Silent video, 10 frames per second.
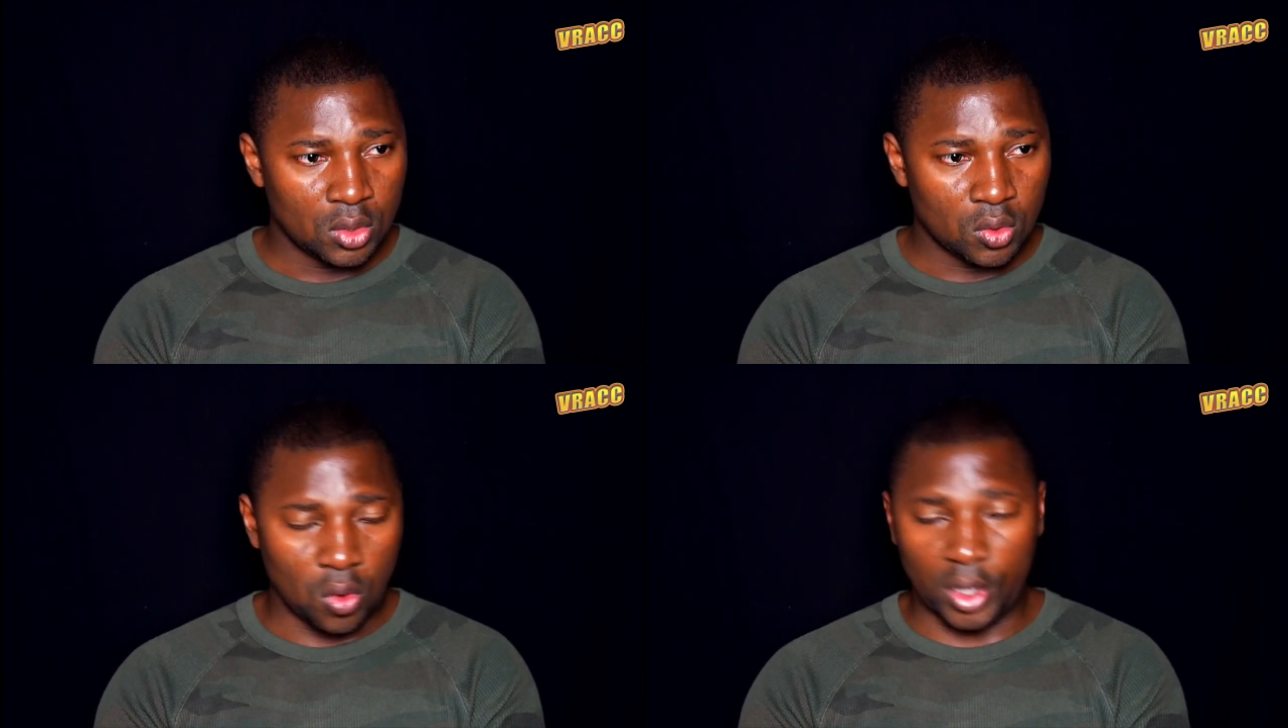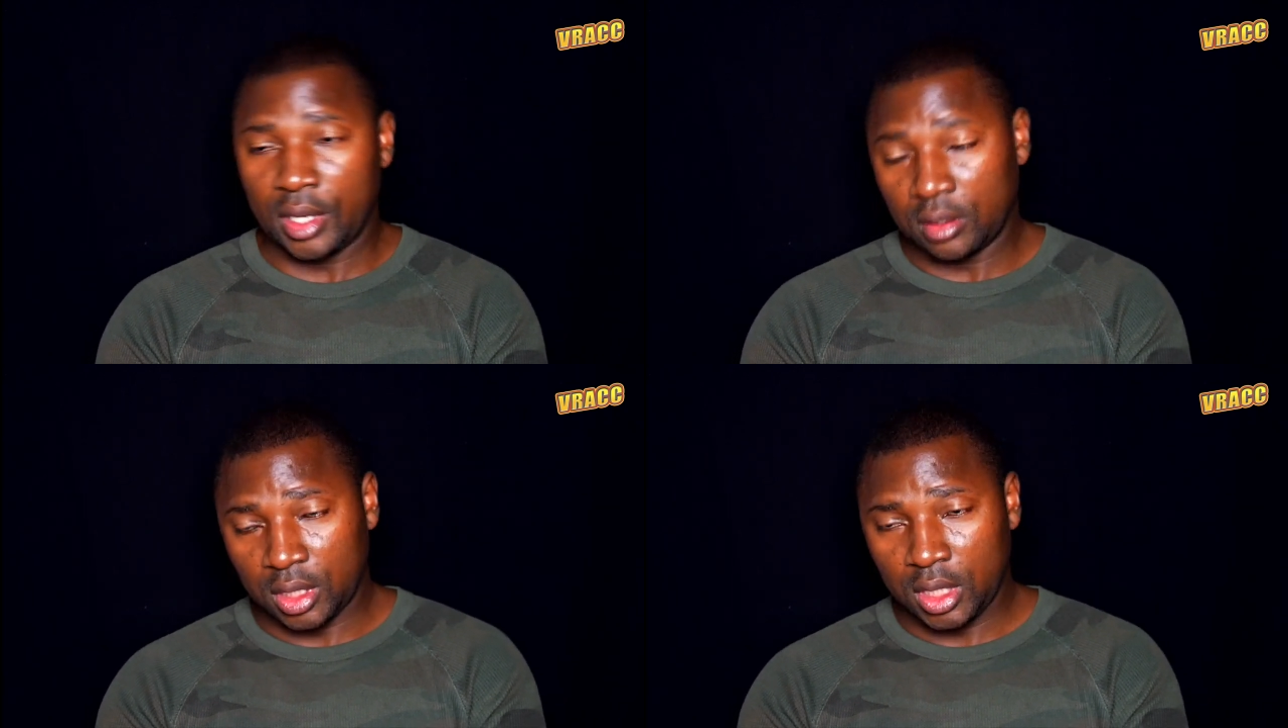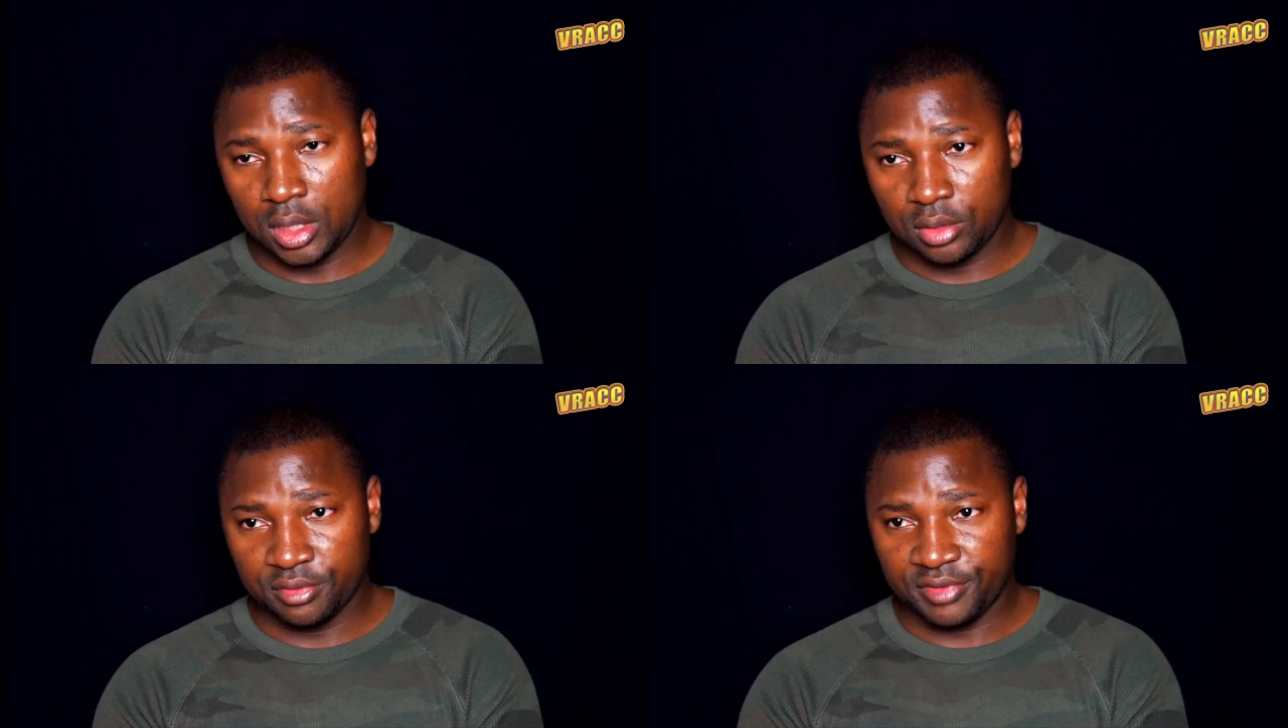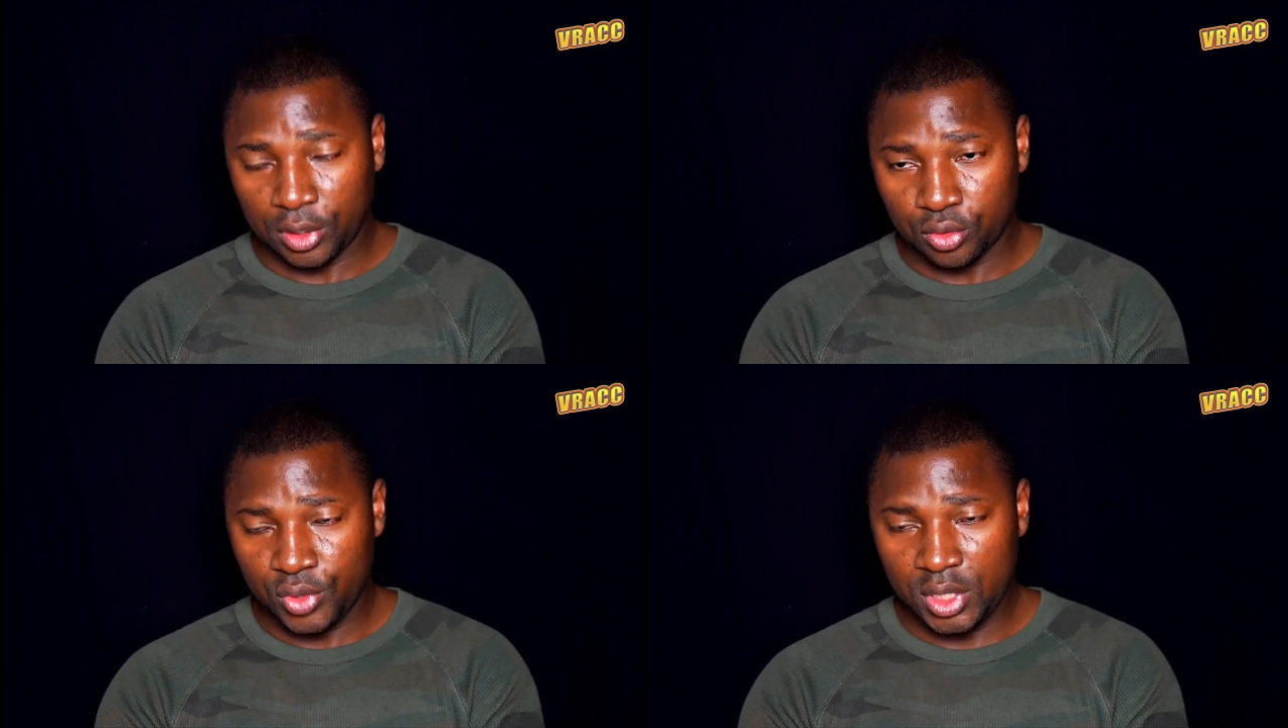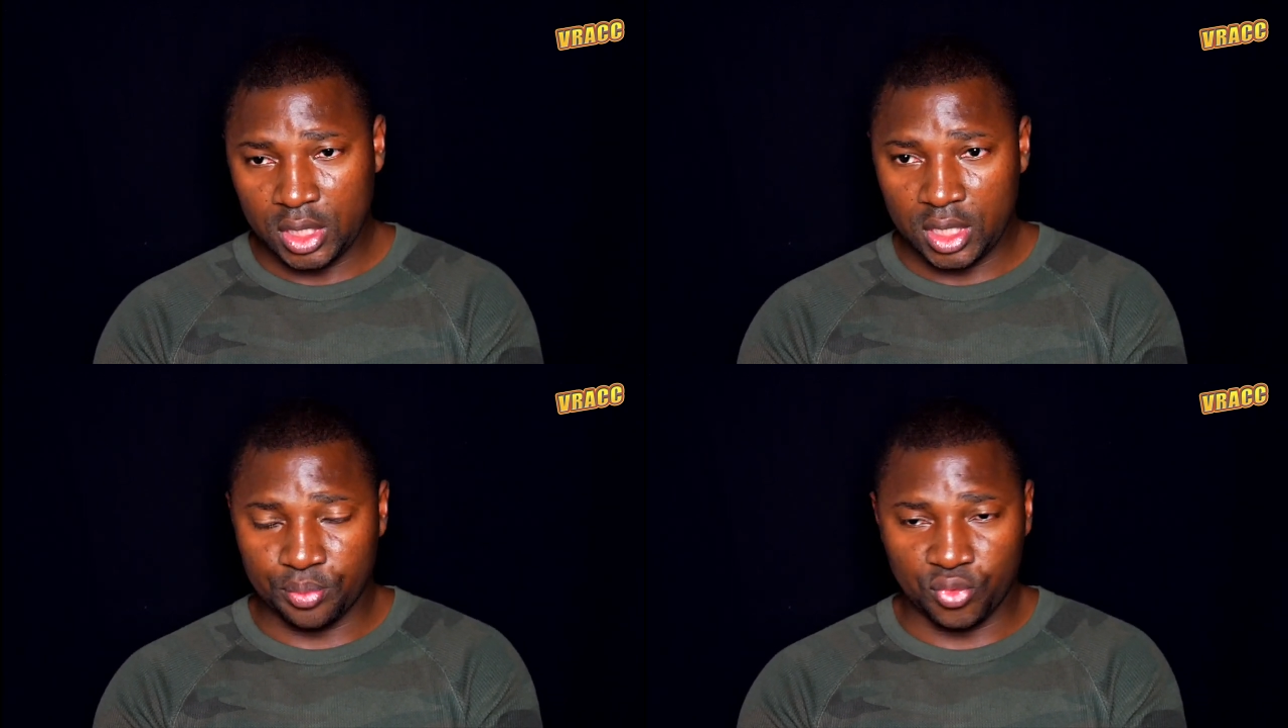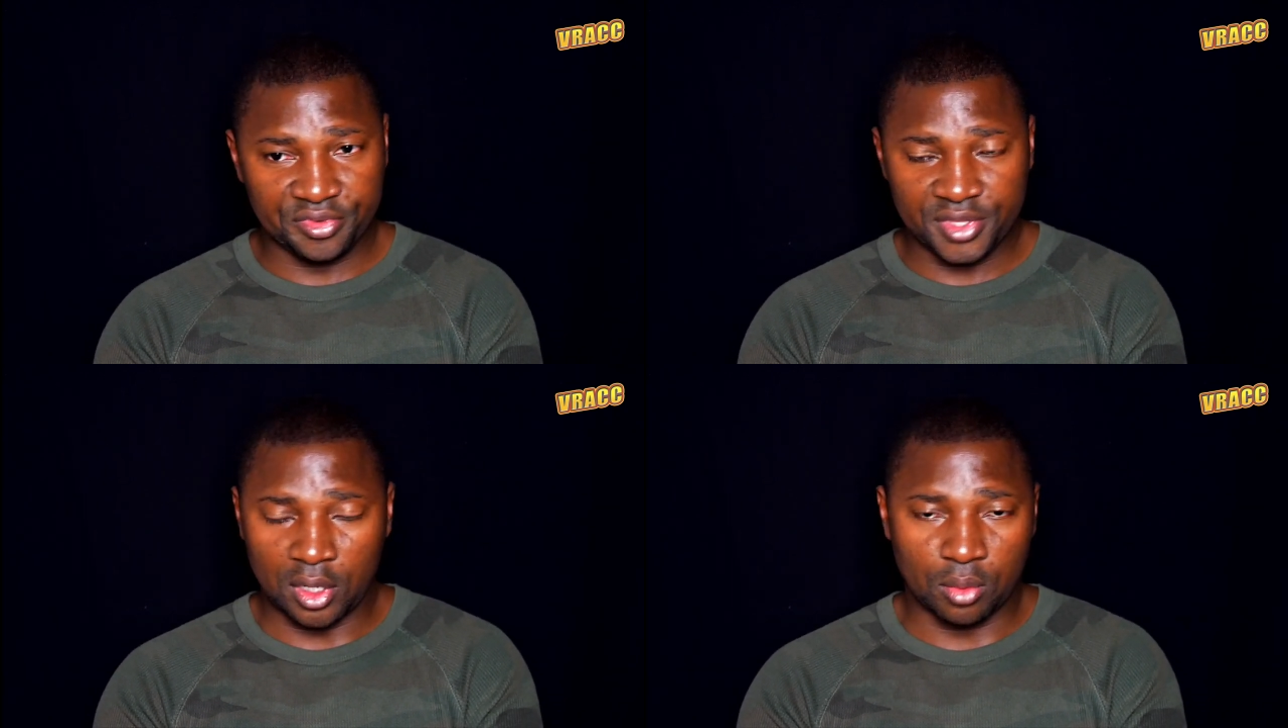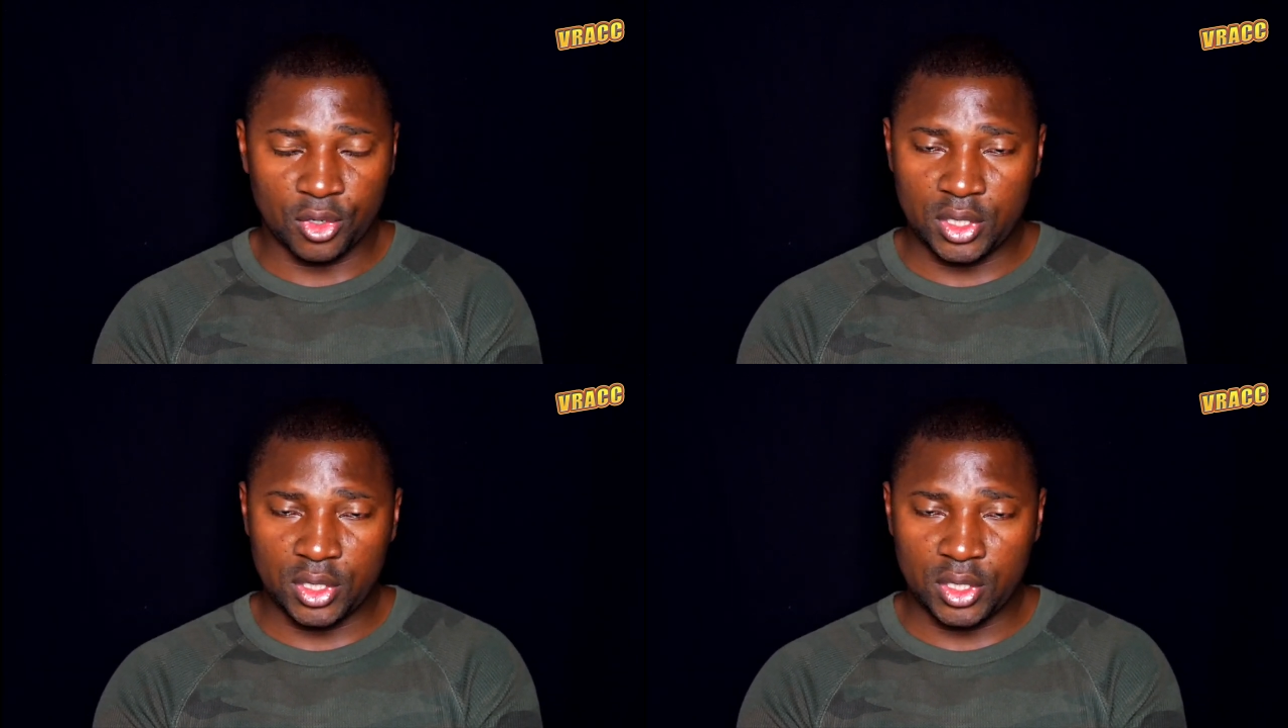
orienté vers lui. Et puis finalement,